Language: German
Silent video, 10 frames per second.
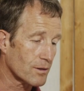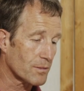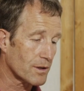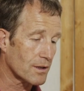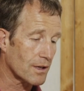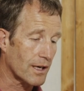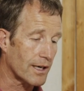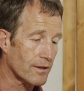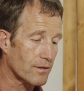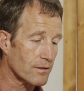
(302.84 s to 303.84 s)
habe mir
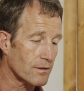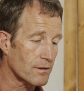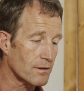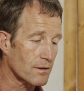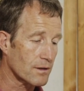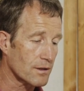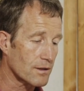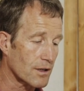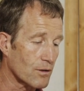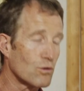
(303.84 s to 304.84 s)
heute ja
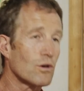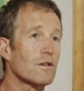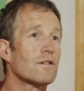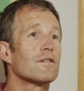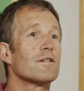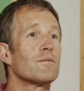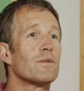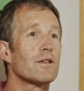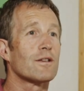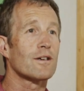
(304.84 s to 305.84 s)
gegoogelt, den
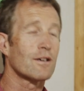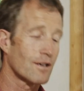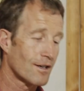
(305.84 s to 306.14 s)
Peter